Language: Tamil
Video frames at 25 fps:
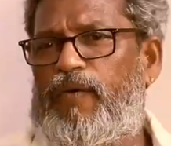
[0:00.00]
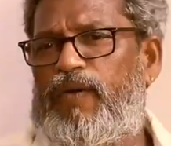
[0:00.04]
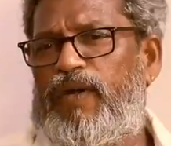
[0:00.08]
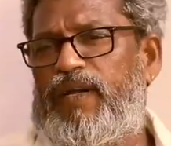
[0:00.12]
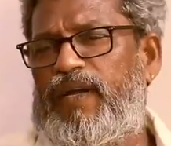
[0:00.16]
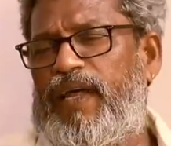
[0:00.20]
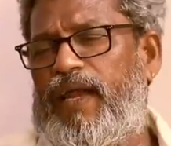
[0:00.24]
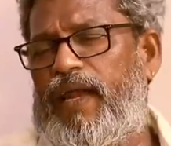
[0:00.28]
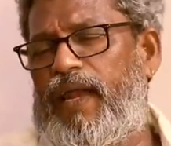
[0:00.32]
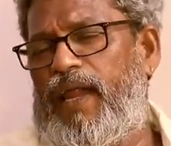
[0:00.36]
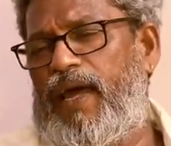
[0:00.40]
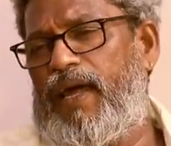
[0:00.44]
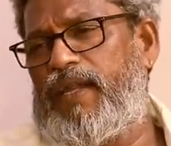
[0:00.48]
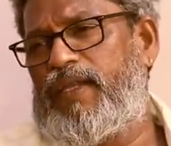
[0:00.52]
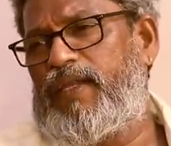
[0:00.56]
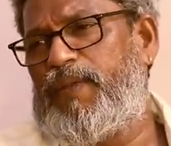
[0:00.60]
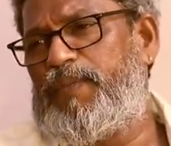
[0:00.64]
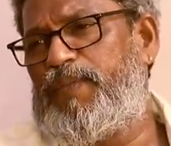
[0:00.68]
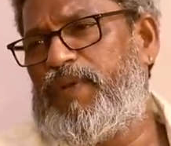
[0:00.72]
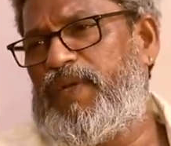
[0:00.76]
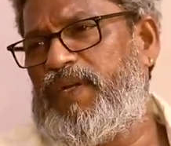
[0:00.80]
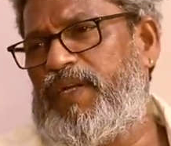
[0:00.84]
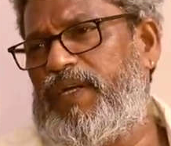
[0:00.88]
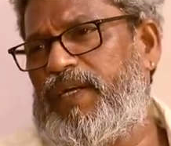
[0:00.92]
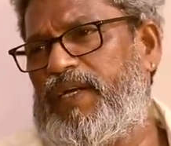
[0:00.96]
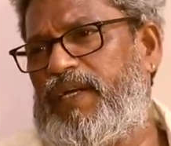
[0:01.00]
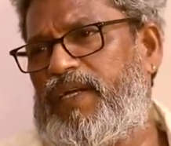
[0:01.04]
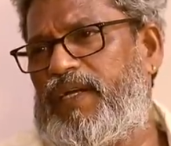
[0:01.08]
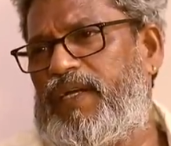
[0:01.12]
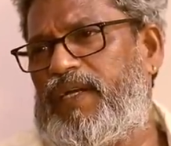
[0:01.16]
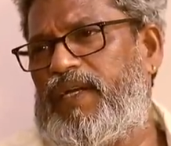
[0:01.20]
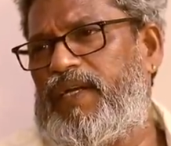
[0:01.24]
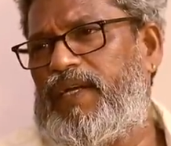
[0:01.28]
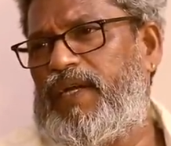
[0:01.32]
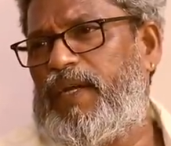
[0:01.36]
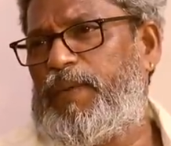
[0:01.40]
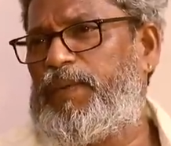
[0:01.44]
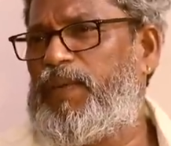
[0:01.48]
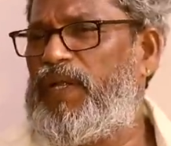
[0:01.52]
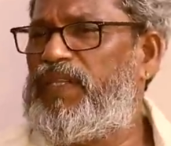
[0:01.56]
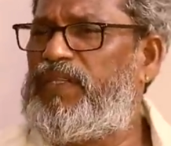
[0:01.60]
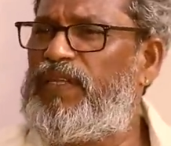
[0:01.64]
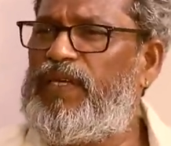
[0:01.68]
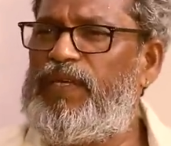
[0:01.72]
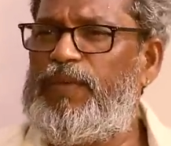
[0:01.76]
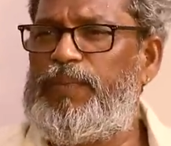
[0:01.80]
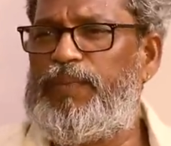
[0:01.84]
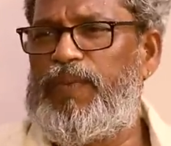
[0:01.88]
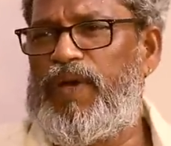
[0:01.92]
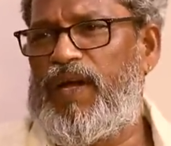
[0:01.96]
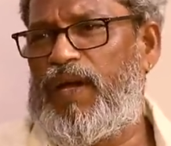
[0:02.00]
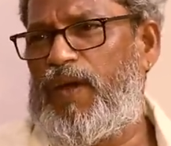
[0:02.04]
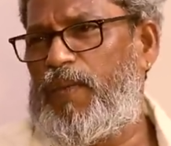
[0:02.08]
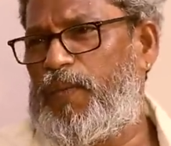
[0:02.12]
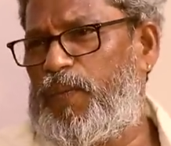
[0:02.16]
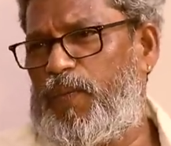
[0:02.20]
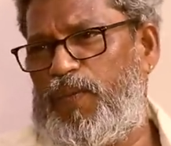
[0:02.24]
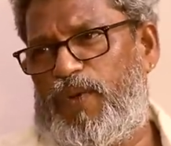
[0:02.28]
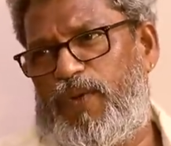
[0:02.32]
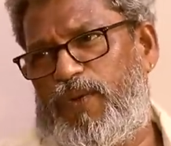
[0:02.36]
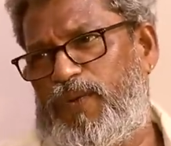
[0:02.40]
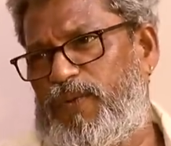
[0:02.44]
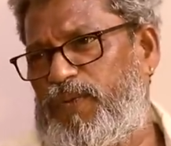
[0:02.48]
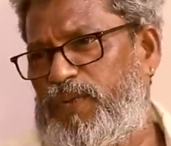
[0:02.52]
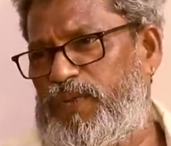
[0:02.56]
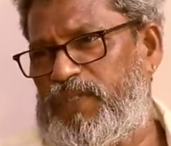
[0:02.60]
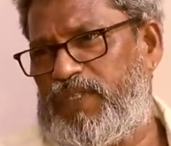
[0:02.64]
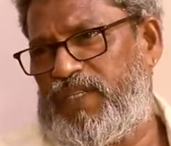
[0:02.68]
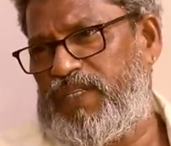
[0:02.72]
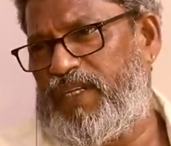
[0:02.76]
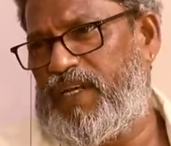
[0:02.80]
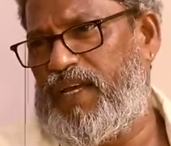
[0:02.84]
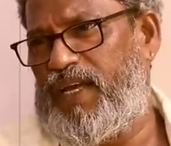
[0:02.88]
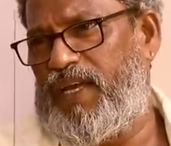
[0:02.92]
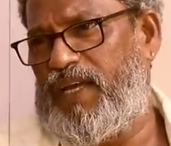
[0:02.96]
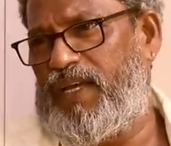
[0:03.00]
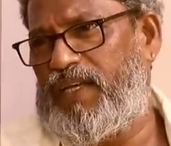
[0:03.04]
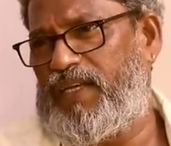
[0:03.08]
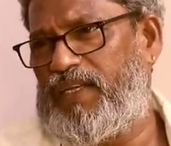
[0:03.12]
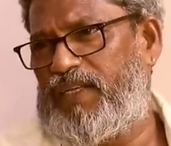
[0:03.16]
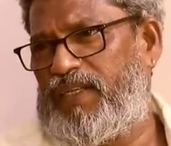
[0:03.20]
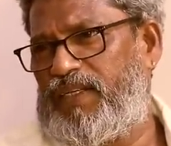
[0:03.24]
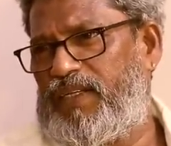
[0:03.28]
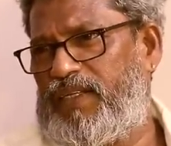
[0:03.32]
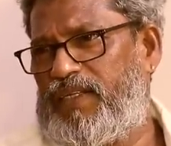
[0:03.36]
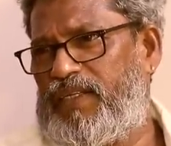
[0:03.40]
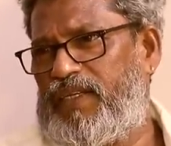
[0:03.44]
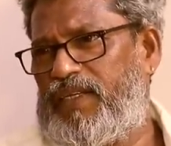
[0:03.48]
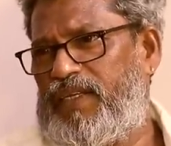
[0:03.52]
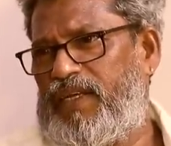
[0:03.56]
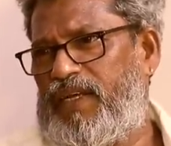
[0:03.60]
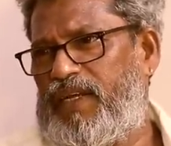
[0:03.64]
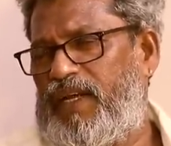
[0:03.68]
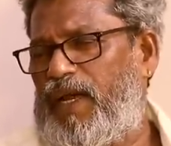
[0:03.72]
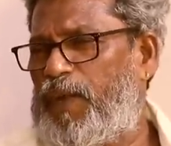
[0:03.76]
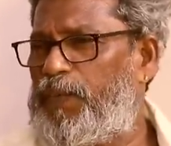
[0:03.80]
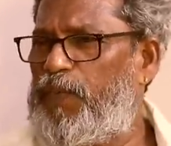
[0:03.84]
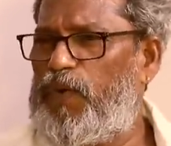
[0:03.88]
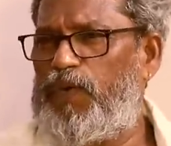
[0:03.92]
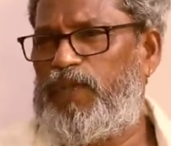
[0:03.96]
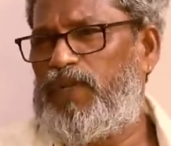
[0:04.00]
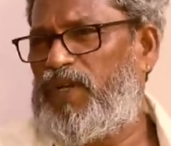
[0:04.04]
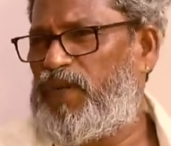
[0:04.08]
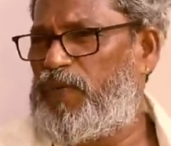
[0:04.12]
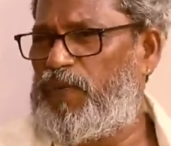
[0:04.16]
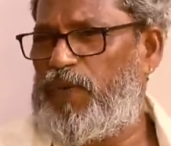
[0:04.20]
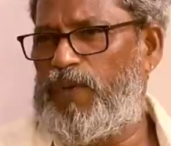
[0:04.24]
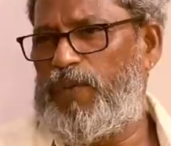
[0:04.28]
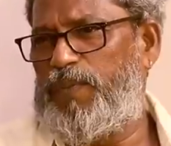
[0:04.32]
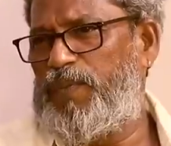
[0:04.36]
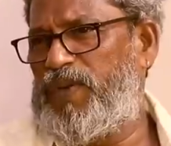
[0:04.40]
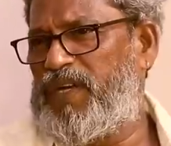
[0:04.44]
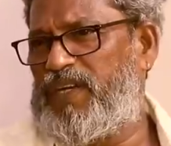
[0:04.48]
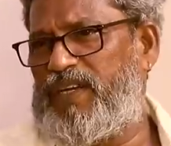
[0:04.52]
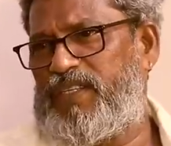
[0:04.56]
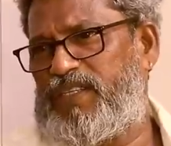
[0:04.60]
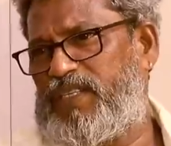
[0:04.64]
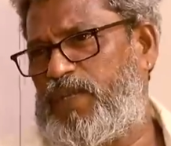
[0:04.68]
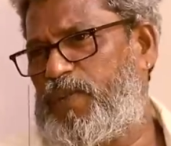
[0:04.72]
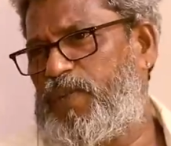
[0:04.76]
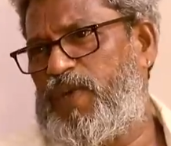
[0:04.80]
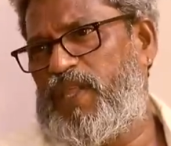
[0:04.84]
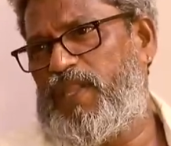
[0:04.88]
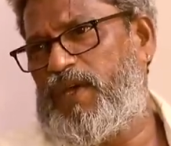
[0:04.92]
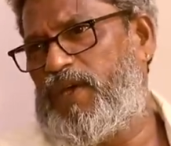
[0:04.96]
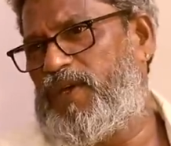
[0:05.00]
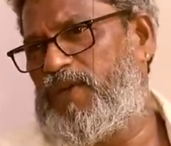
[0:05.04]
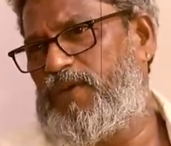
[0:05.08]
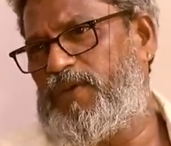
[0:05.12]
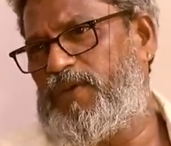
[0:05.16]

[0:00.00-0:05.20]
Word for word: அவங்க நல்லா இருந்த பிறகு நம்மளை திரும்பி பார்க்காம போறோம்னு வச்சுங்களேன் நம்ம வந்து ரொம்ப கஷ்டமாக தான்